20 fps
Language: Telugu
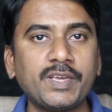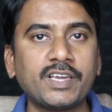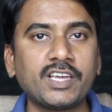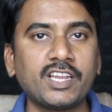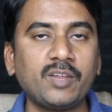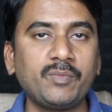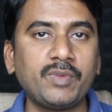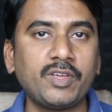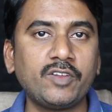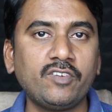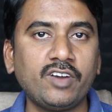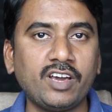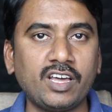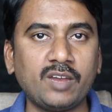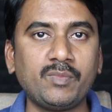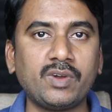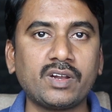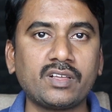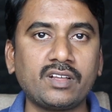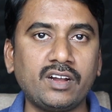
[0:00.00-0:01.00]
స్పీకర్ ని మీరు
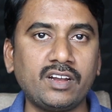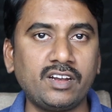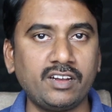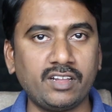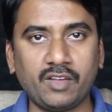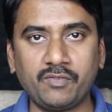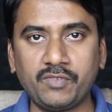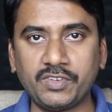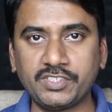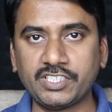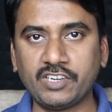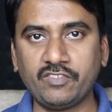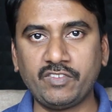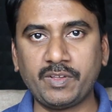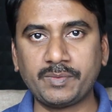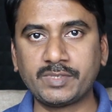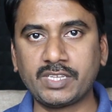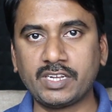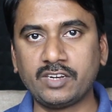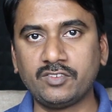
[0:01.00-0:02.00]
హర్మన్ కార్డన్ అఫీషియల్
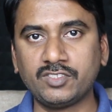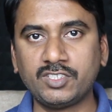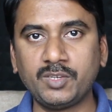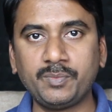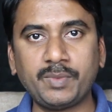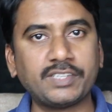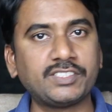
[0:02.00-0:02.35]
వెబ్సైట్ నుంచి